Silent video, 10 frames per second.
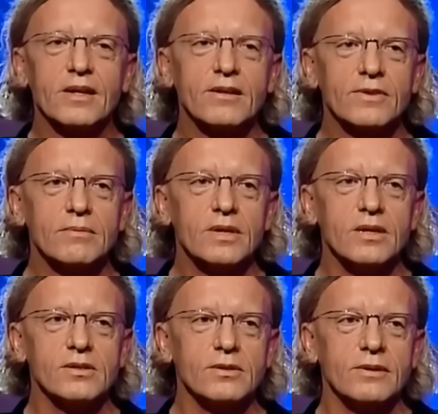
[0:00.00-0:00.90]
w tym
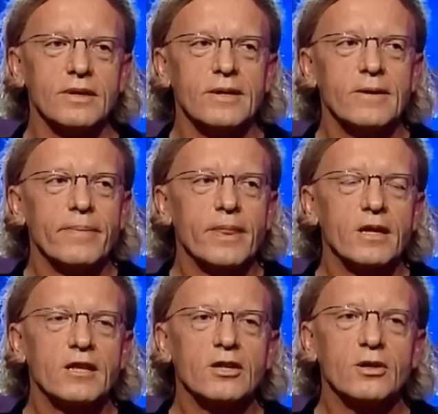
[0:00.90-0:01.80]
miejscu.
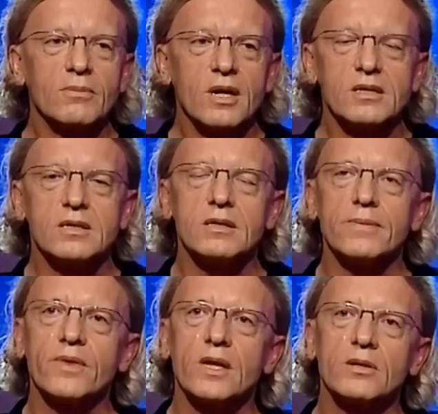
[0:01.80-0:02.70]
Natomiast,
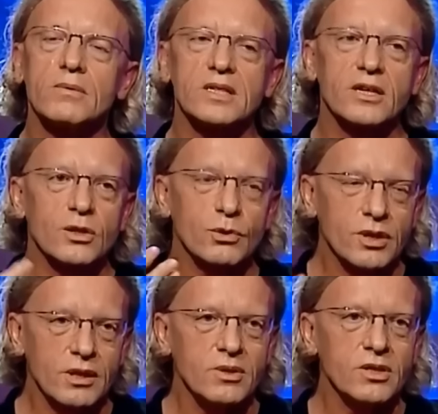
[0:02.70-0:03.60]
natomiast artykuł
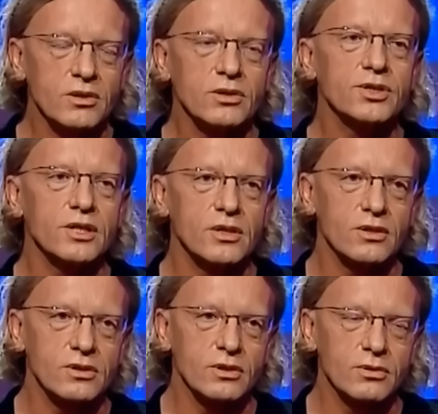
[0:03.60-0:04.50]
73
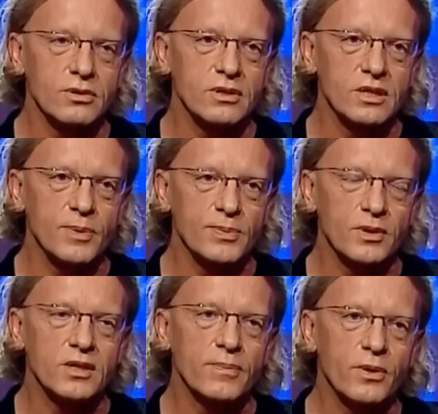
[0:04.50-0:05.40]
Konstytucji
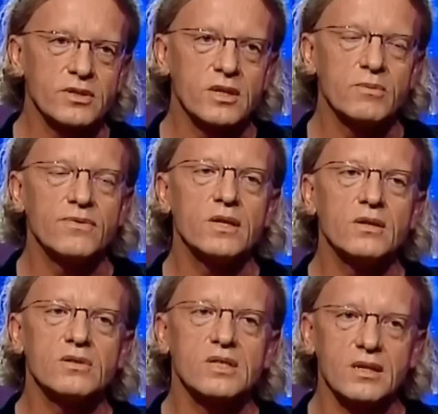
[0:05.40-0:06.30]
Rzeczpospolitej Polskiej mówi
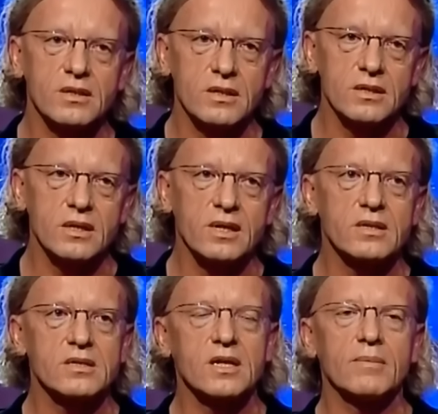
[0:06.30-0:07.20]
jednoznacznie, że
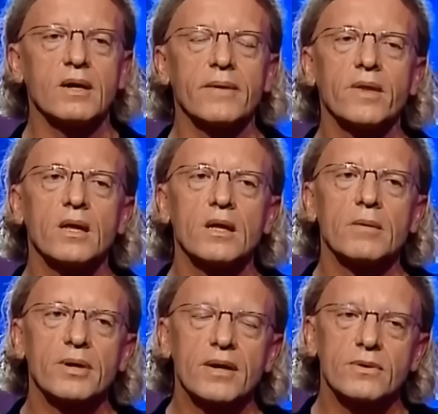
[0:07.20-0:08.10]
artysta ma
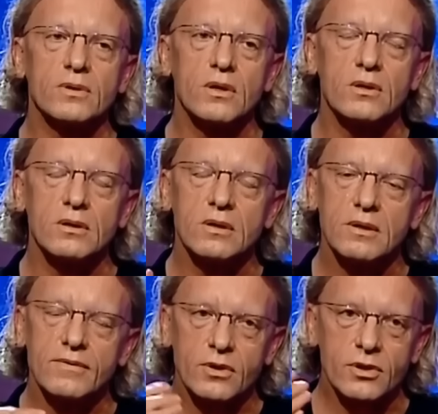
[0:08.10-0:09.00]
prawo do
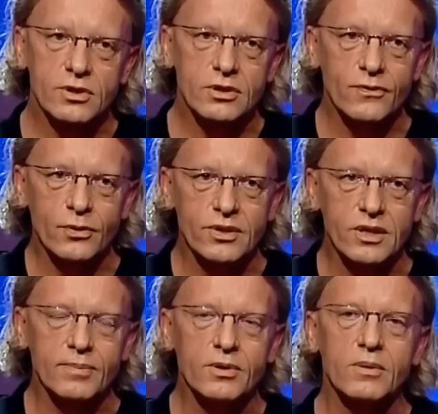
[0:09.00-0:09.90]
wolności
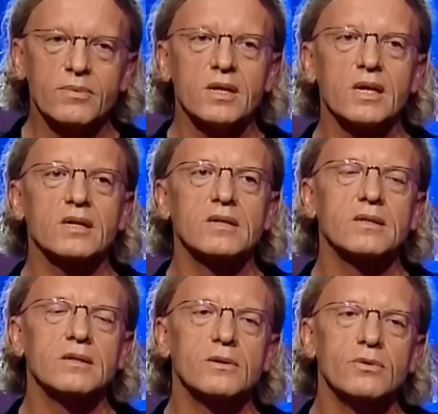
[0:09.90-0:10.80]
twórczej, podobnie jak
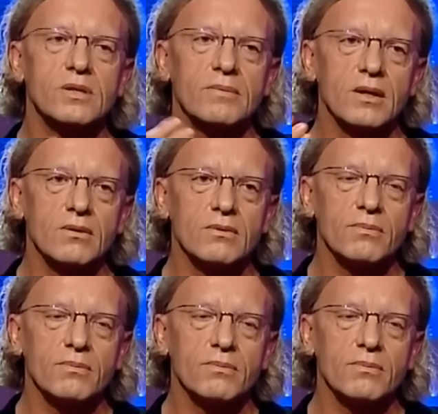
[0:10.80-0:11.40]
ludzie mają